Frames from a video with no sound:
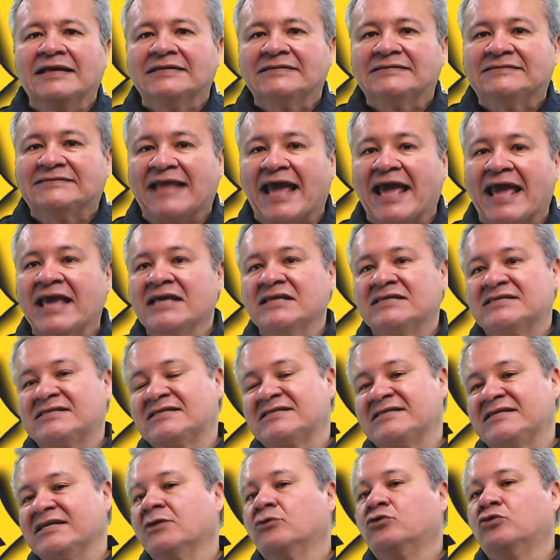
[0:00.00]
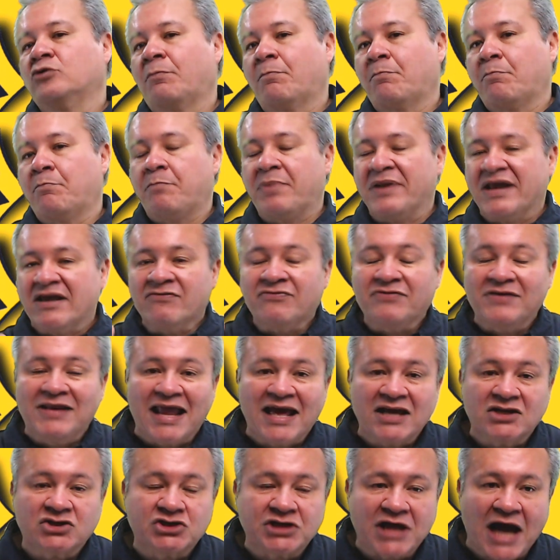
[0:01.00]
têm sido
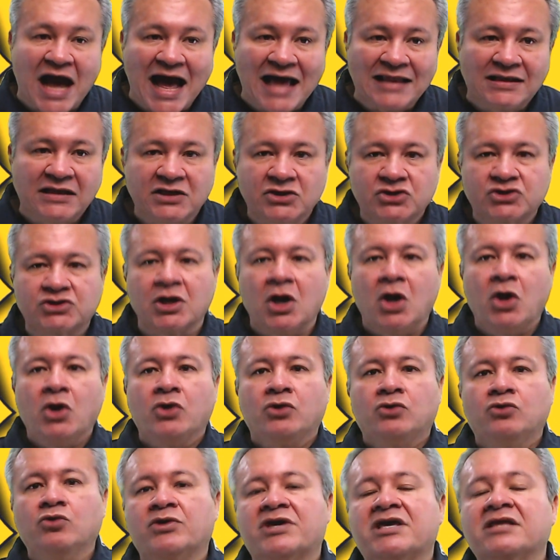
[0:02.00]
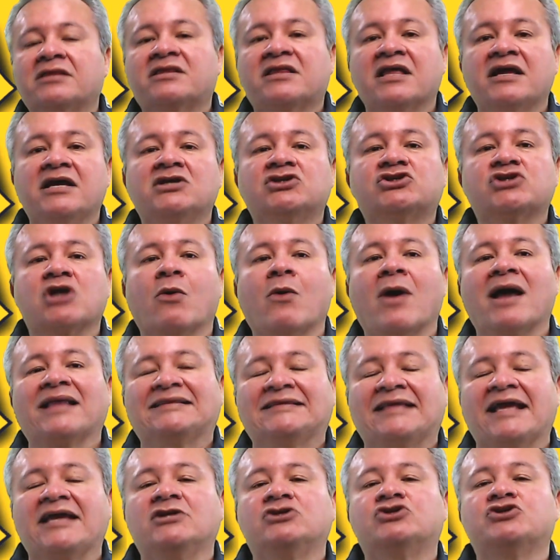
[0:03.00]
privilegiadas no que tange ao
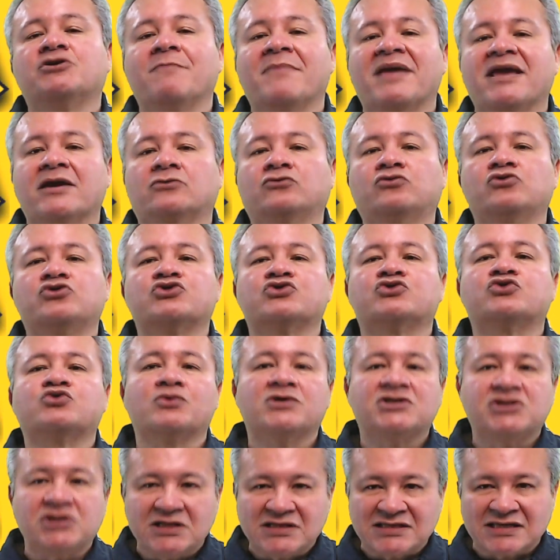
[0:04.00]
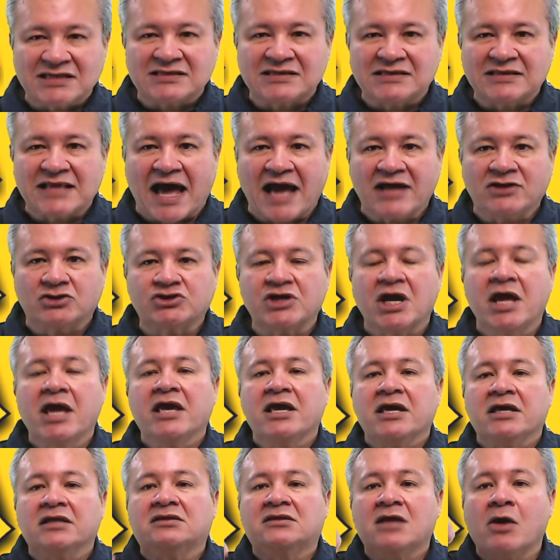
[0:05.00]
atendimento de suas necessidades.
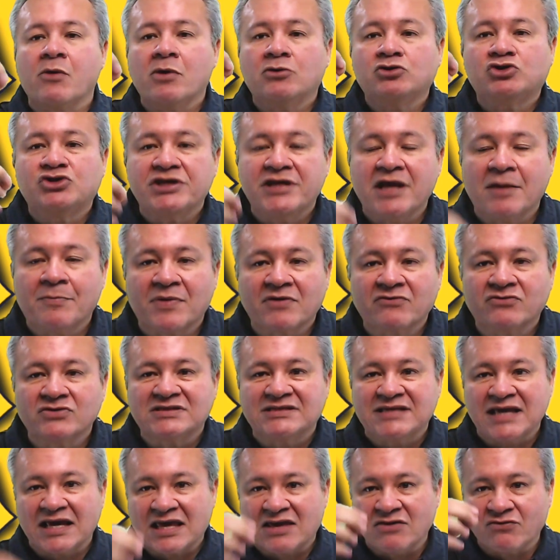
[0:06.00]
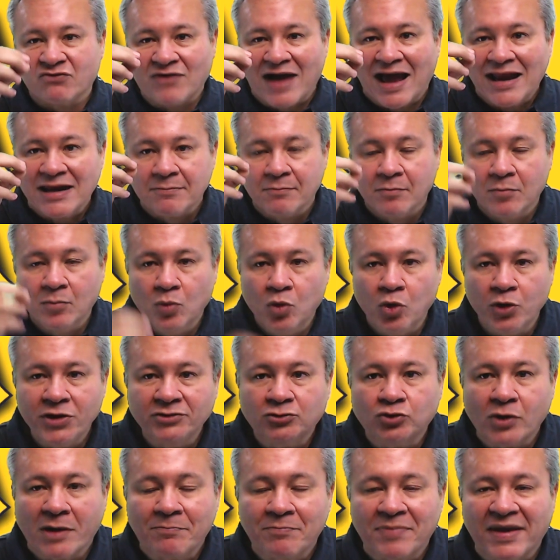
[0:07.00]
Então eu diria para você que vale
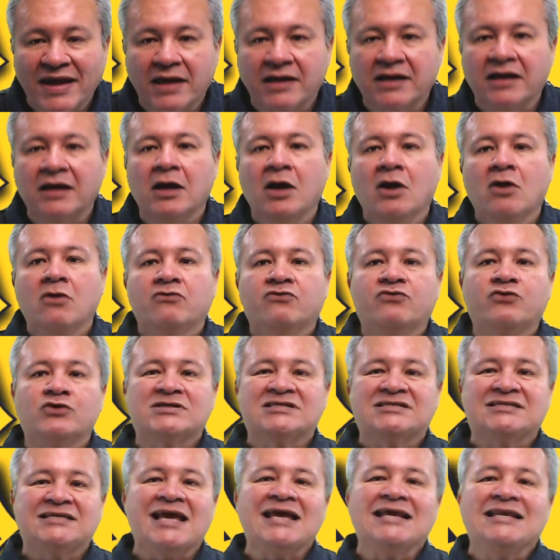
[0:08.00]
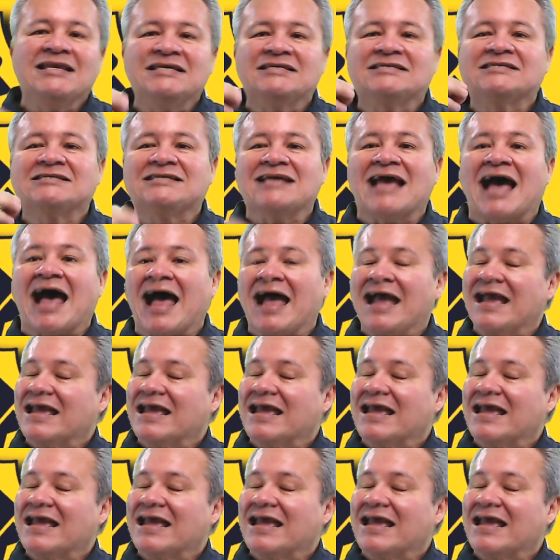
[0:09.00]
muito a pena você iniciar